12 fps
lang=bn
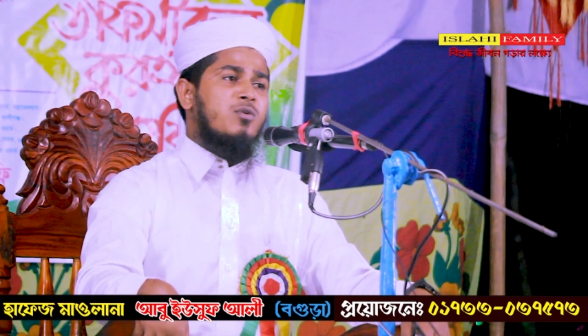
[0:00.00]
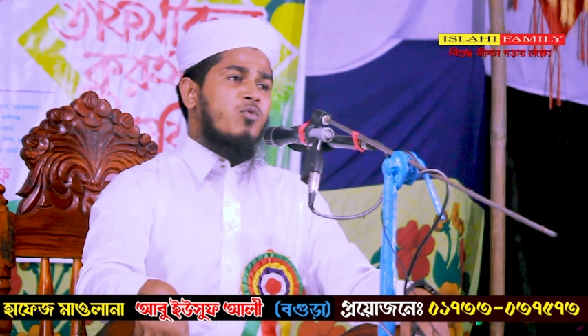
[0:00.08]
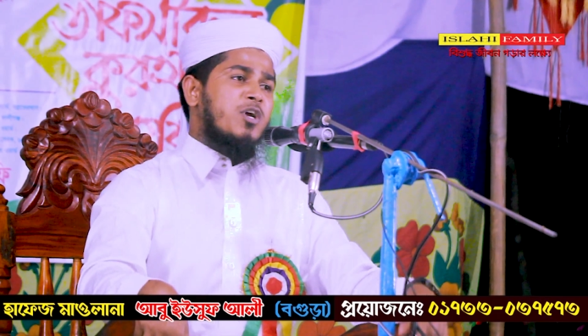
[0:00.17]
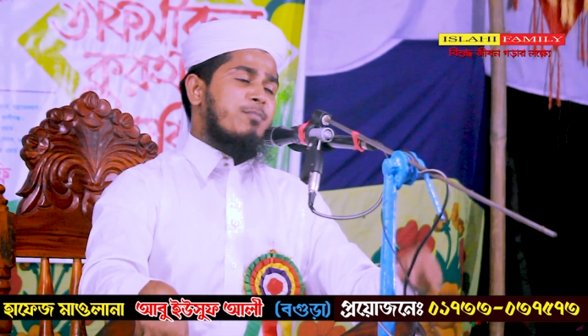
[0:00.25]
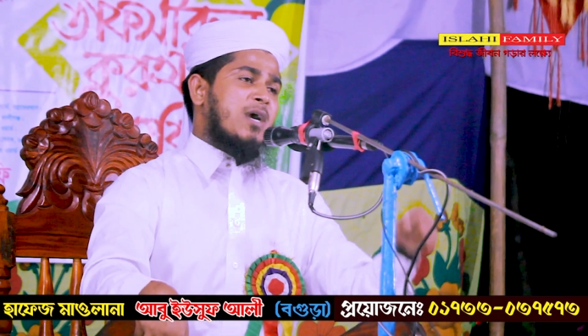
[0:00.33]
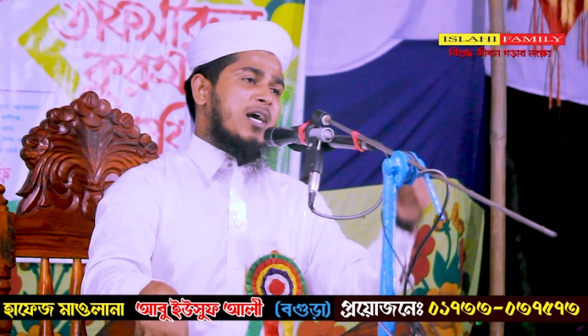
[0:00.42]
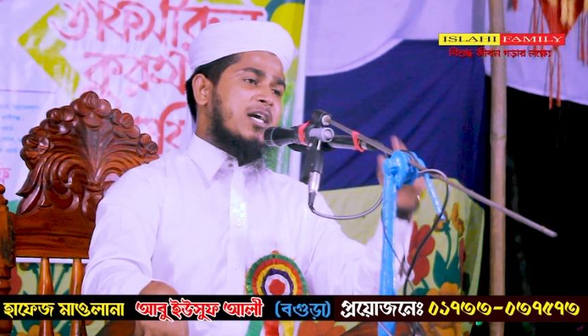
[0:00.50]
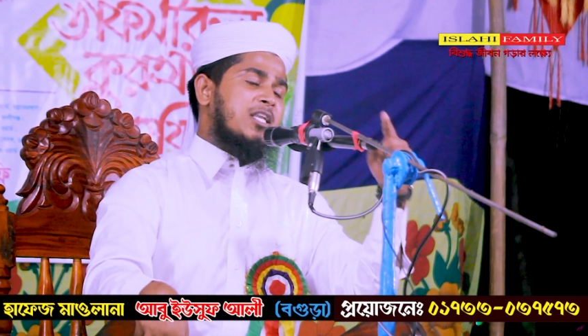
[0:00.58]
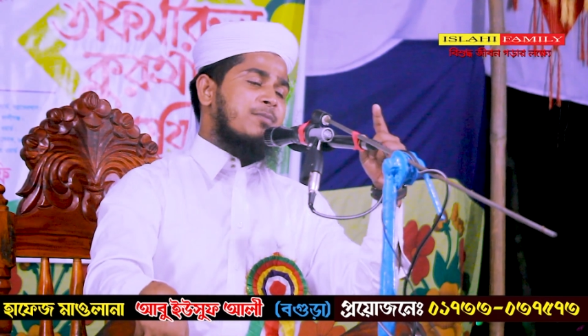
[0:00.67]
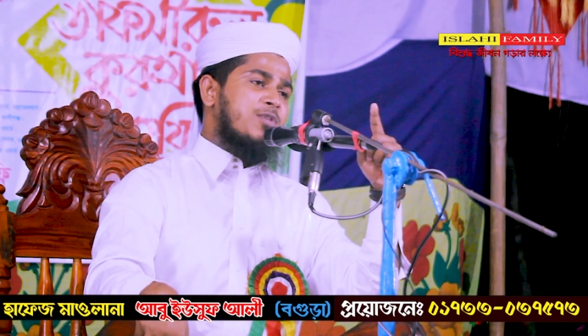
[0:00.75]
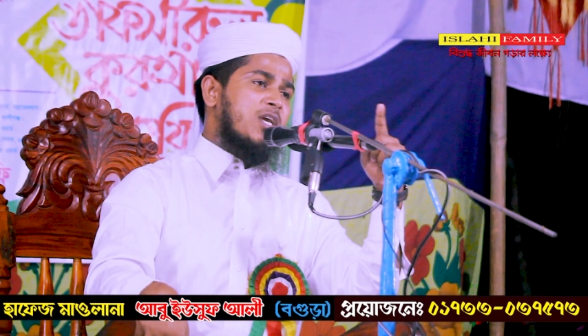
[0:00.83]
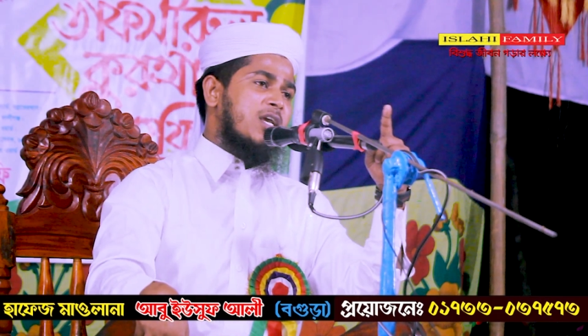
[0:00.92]
ওই
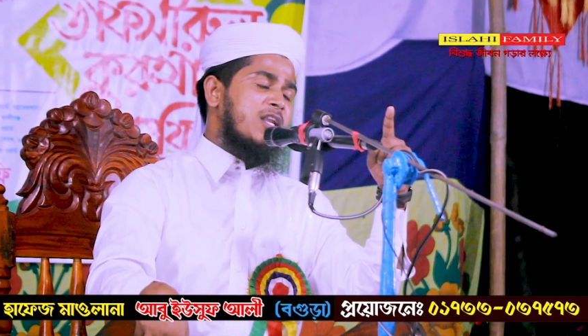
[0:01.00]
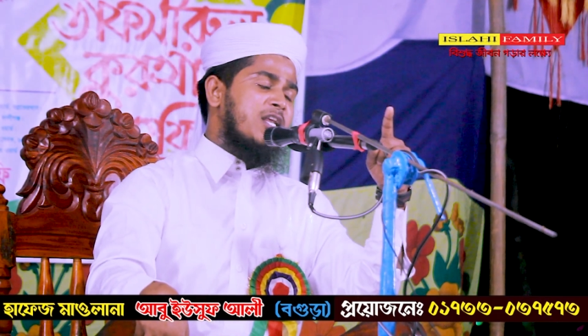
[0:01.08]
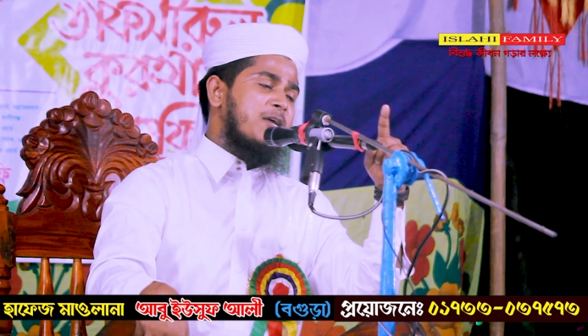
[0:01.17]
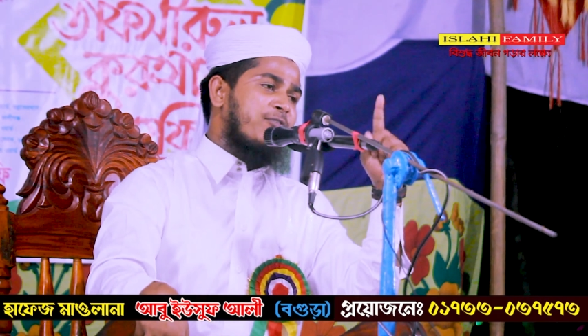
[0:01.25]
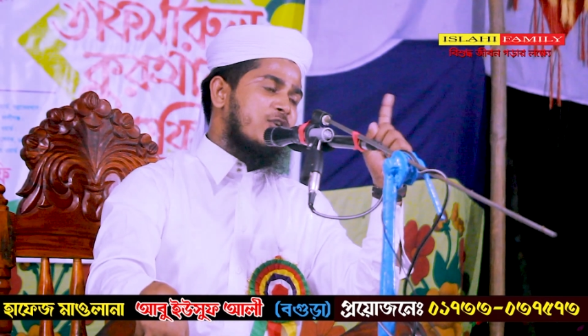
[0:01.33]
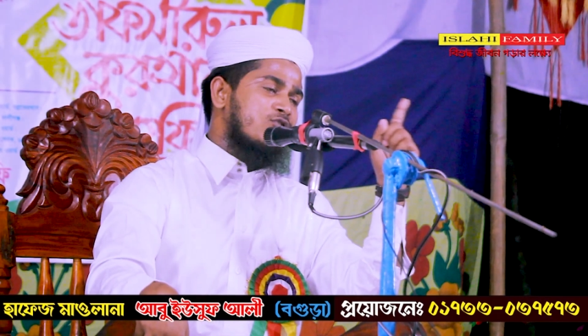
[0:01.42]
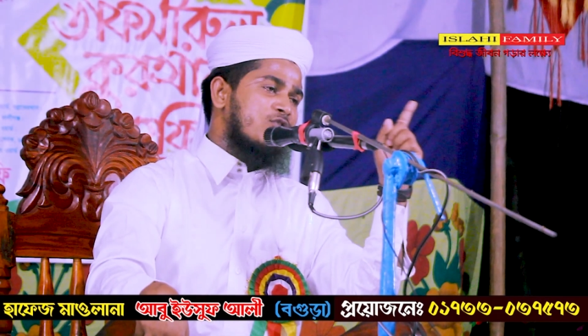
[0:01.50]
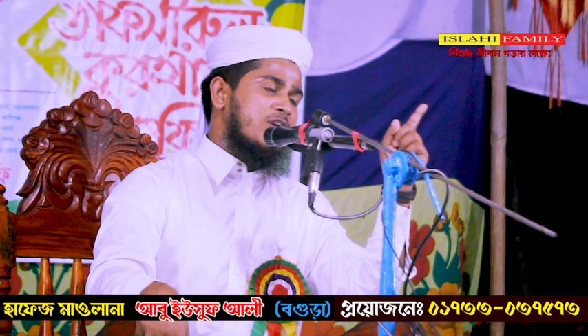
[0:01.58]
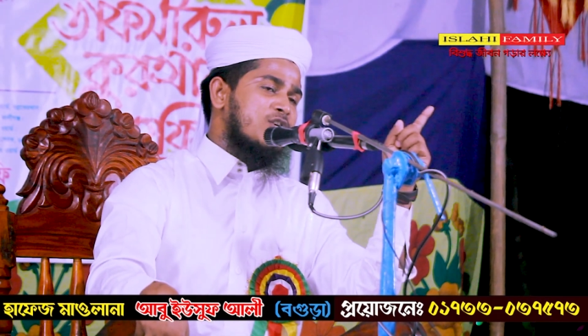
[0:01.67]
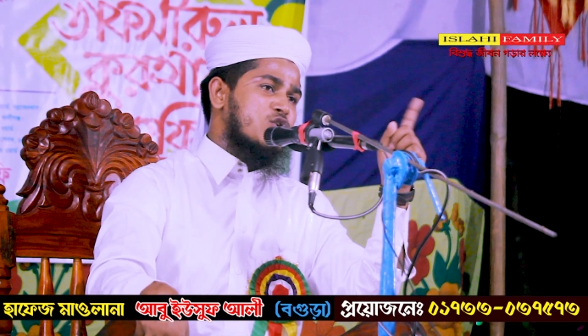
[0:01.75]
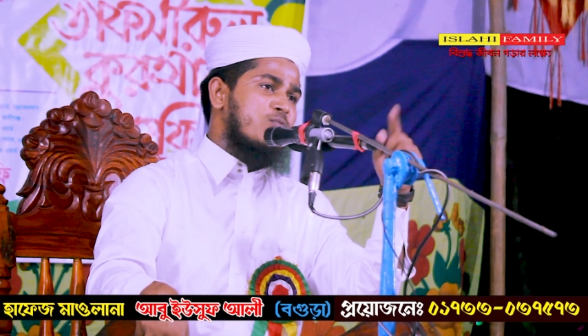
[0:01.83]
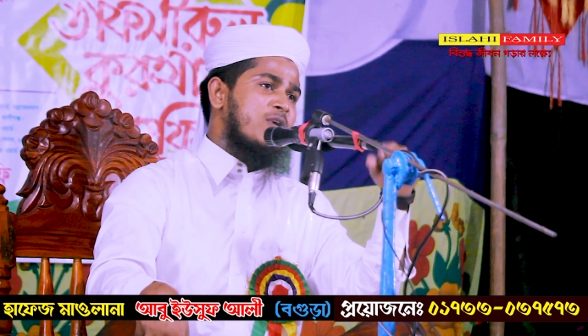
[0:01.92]
মাগরিব থেকে নিয়ে
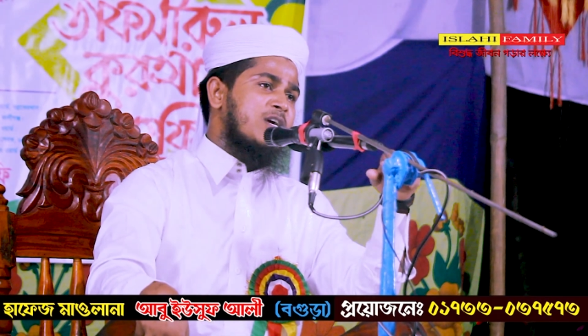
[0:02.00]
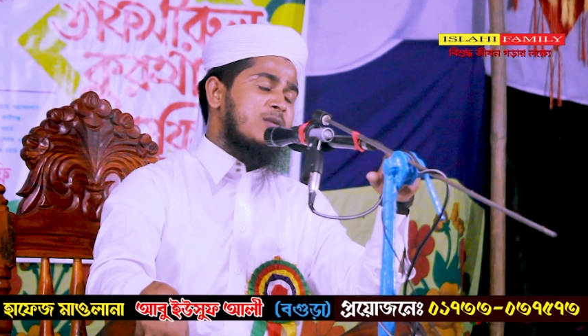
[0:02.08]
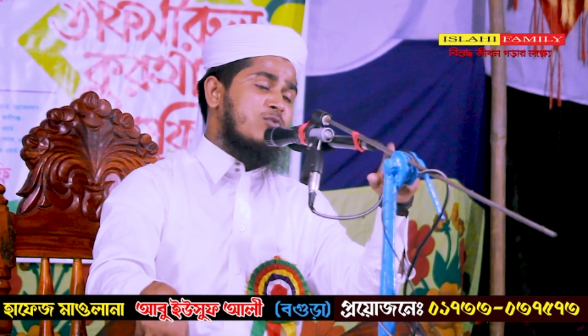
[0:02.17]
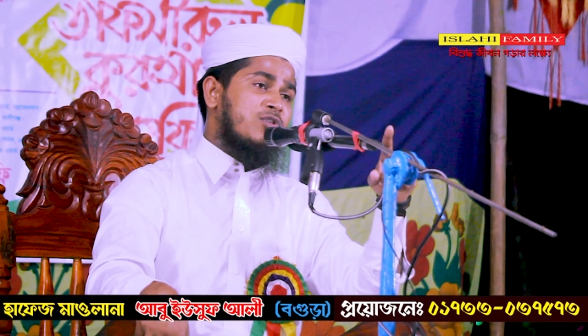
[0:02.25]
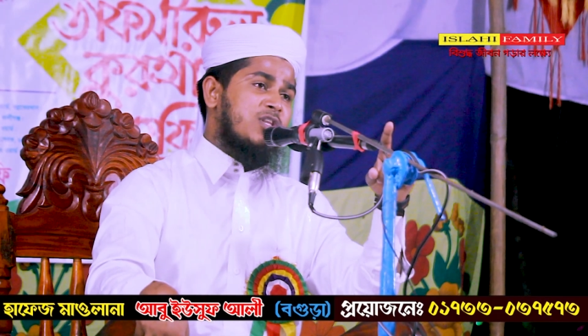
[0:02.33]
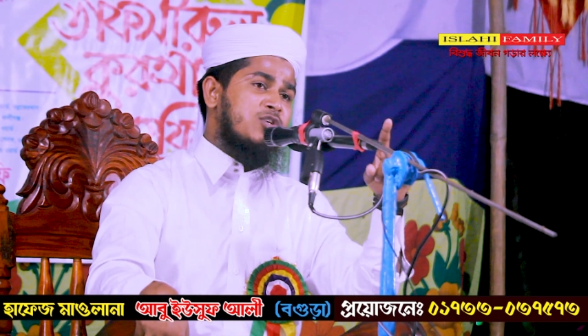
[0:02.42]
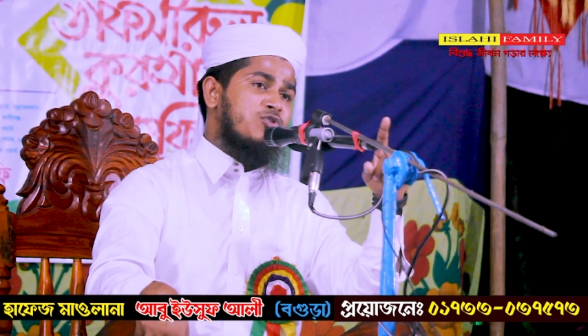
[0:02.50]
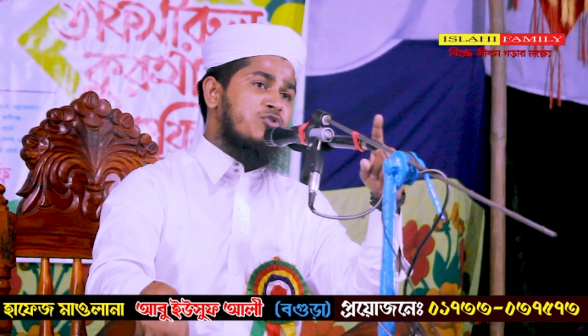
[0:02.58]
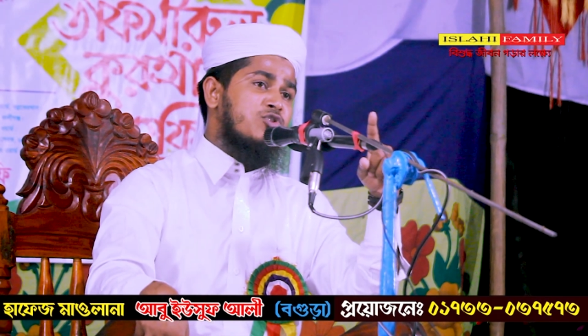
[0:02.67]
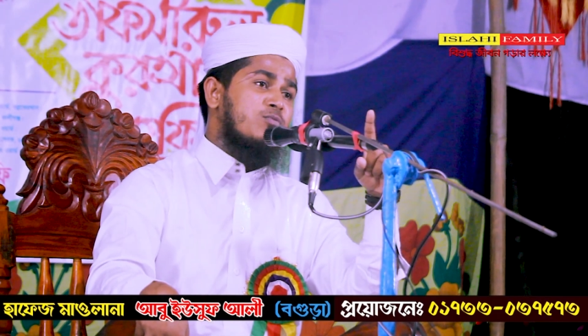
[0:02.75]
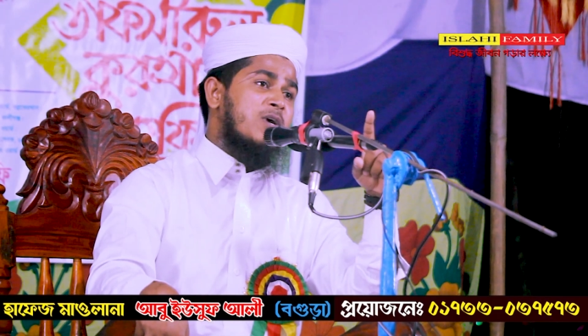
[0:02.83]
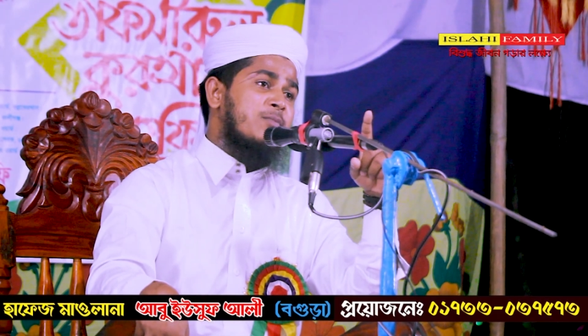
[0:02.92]
ফজরের সময়ের মধ্যে
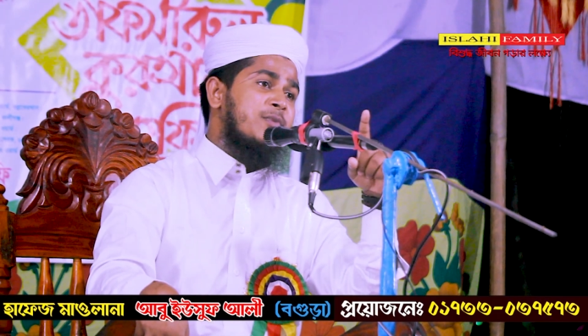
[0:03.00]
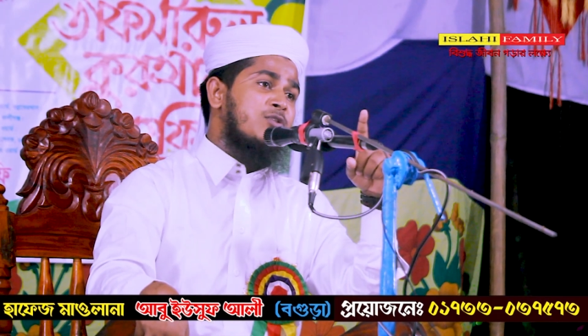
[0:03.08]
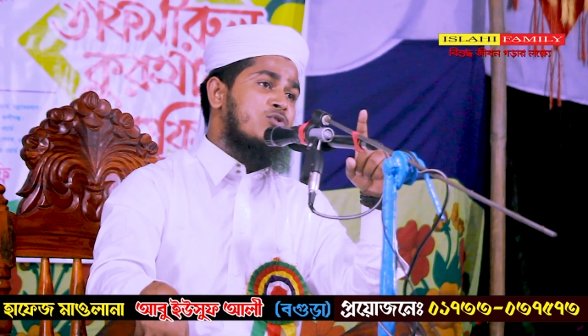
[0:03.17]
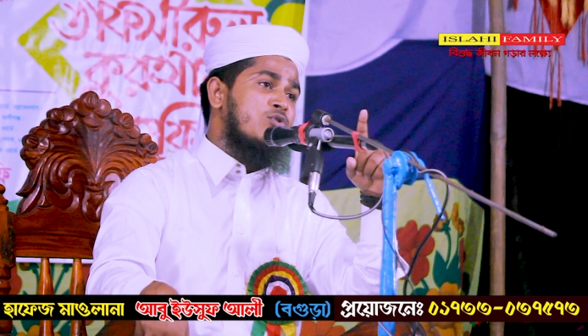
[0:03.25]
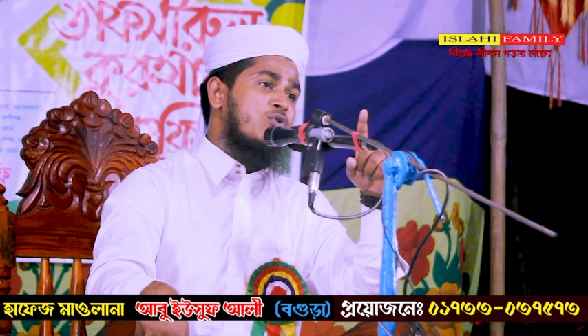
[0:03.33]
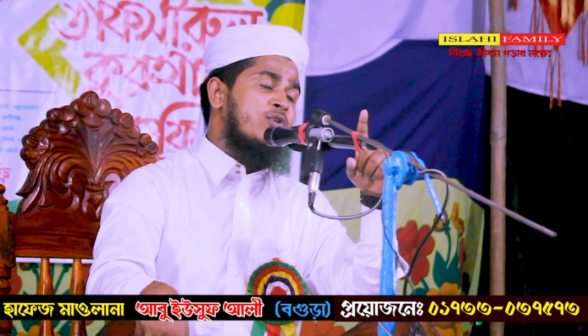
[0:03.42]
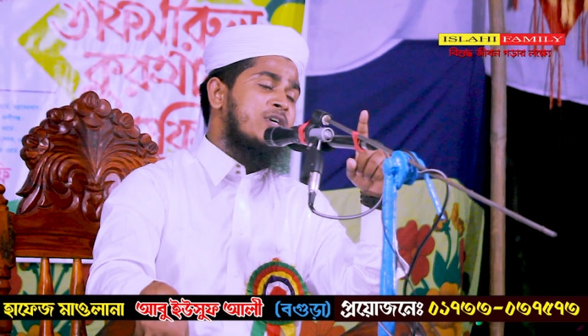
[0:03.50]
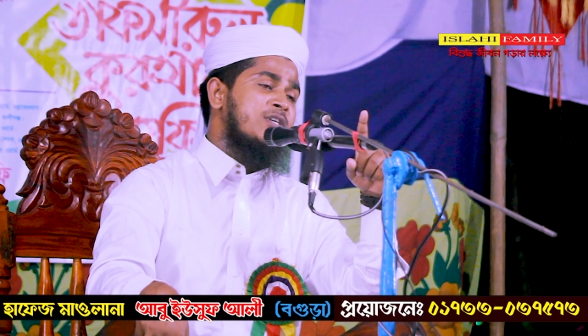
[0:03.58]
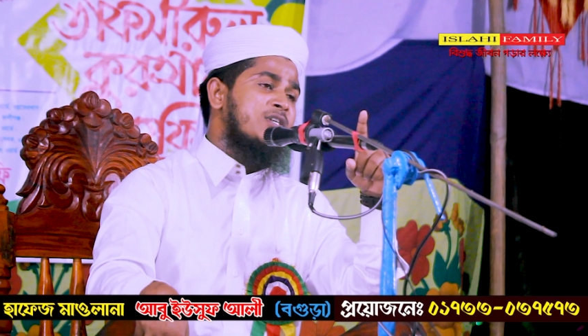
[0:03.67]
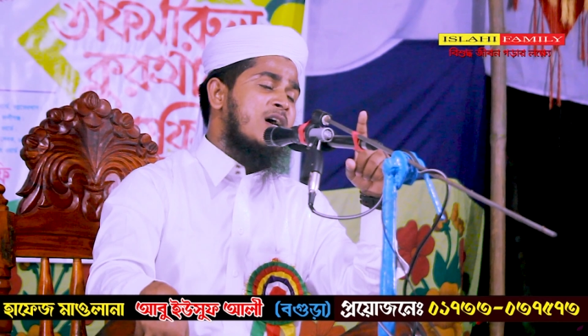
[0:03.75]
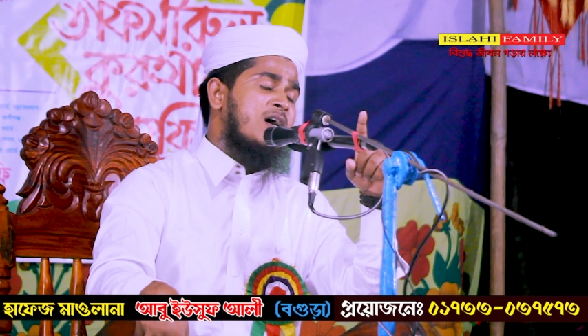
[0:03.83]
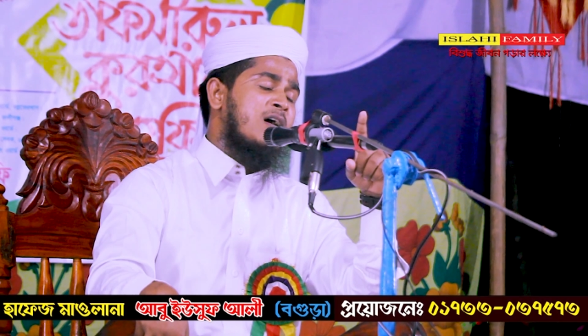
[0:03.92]
যদি তোমার মৃত্যু হয়ে
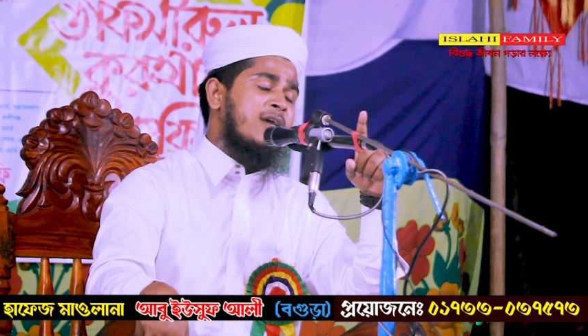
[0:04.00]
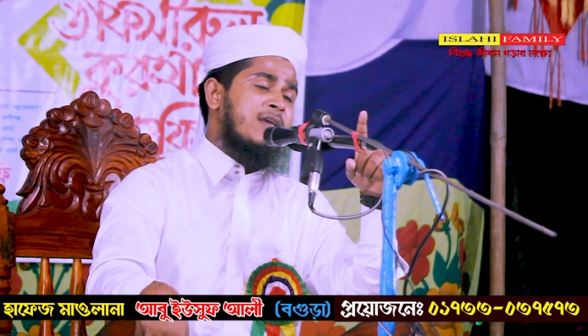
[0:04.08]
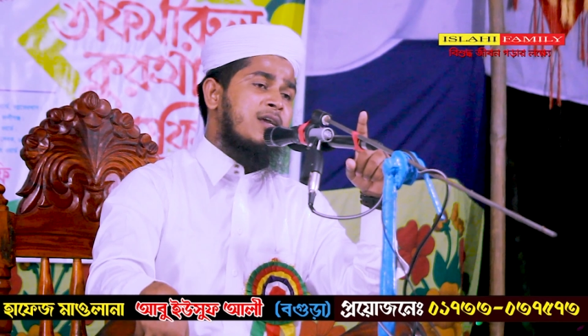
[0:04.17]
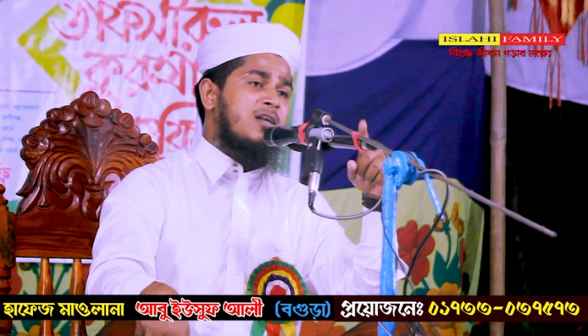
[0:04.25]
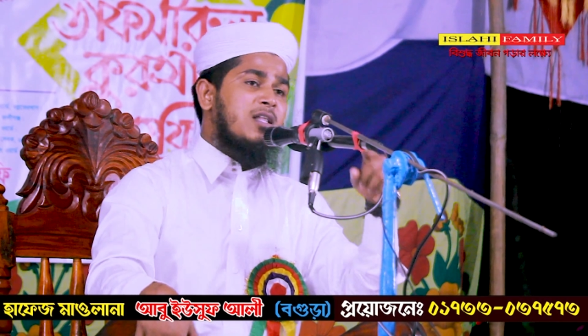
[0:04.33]
যায়